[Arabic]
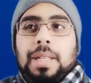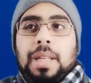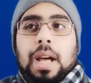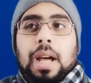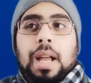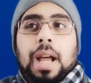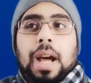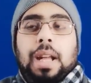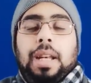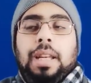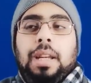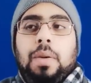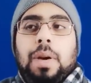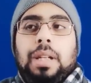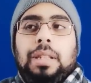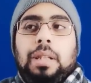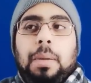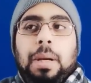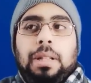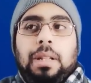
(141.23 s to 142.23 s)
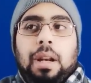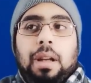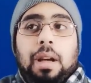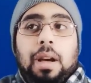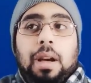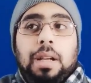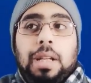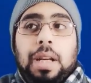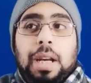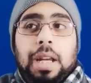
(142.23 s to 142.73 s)
من سأل عني وأتمنى
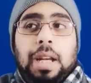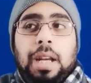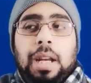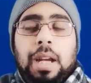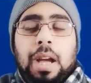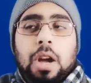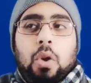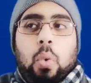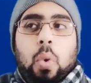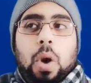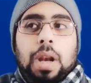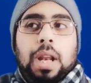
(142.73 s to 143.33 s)
الخير لي